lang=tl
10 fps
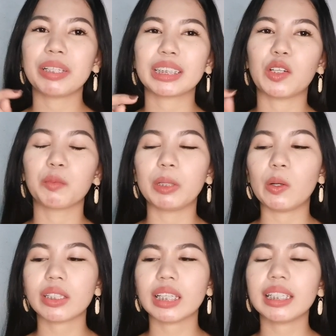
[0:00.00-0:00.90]
Comment down
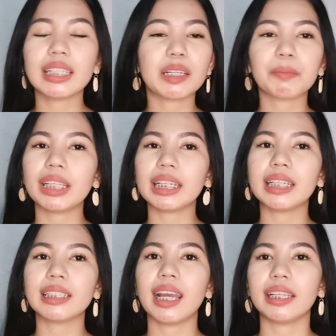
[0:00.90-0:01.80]
below kasi ang hirap
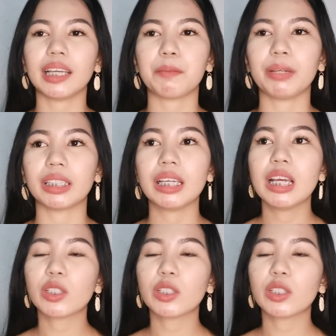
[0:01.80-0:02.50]
talaga niyang hanapin.